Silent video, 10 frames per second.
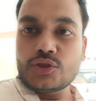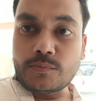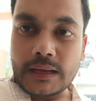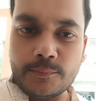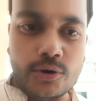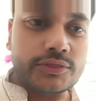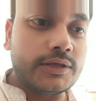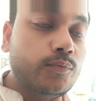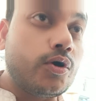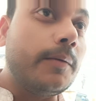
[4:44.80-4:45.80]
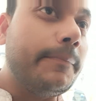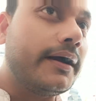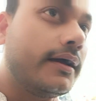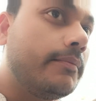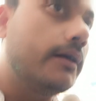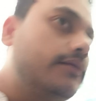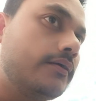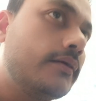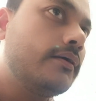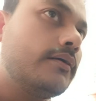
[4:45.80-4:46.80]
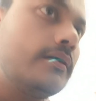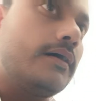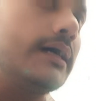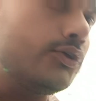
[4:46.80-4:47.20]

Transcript: तो भाई बहुत तेज भूकंप आया है भाई आज